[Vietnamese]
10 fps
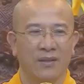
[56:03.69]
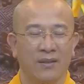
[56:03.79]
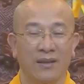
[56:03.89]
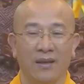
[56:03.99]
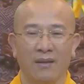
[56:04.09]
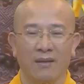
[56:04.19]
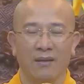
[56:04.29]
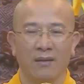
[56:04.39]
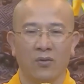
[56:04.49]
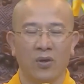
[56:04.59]
Đó,
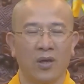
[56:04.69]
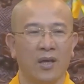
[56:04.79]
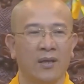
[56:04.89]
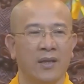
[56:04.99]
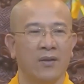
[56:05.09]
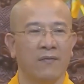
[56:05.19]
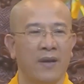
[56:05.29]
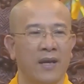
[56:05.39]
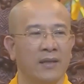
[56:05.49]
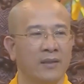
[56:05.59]
con lợn này nó
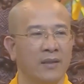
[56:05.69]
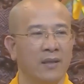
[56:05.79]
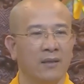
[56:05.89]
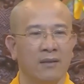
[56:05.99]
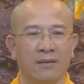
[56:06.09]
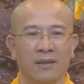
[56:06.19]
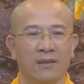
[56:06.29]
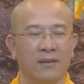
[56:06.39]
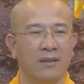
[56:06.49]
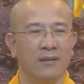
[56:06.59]
về, hình như là
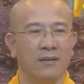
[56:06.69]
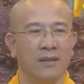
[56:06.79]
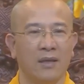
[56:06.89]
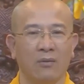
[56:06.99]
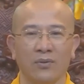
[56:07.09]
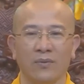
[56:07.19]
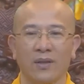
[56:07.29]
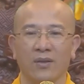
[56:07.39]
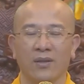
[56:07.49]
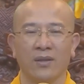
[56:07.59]
thầy đọc trong
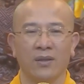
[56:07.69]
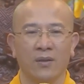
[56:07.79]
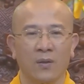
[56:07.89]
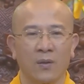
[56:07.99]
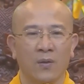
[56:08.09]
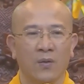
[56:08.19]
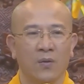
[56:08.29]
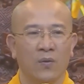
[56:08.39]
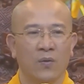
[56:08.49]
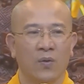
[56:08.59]
đấy nữa,
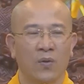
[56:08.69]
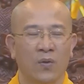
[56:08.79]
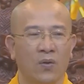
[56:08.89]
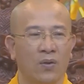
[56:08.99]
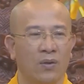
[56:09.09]
nó